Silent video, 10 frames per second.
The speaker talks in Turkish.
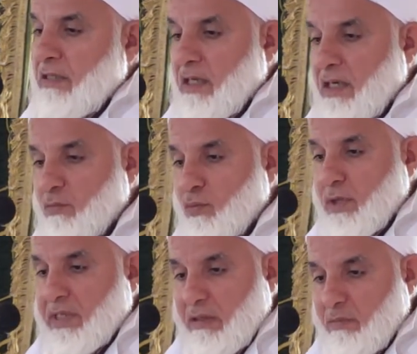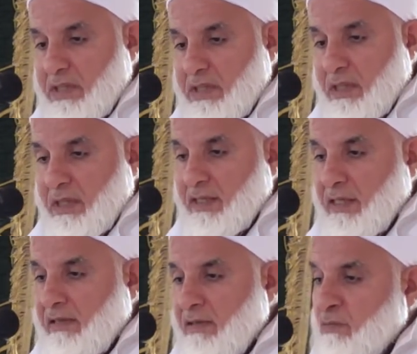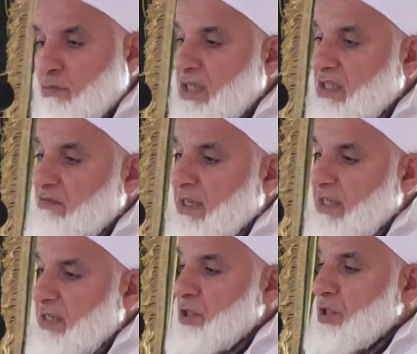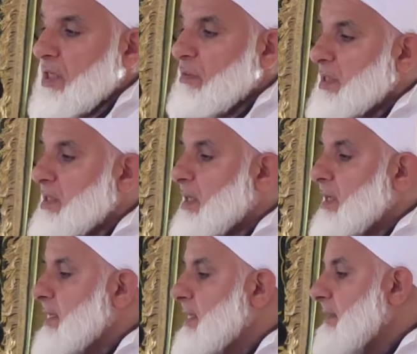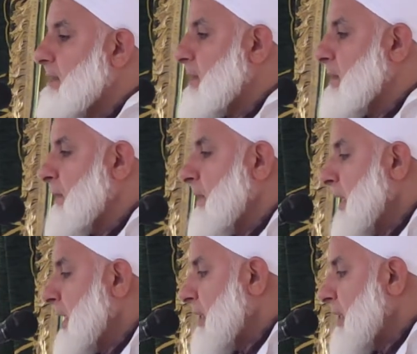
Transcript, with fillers: tahammül edemez hale geldi, merdivenleri çıkamaz hale geldi,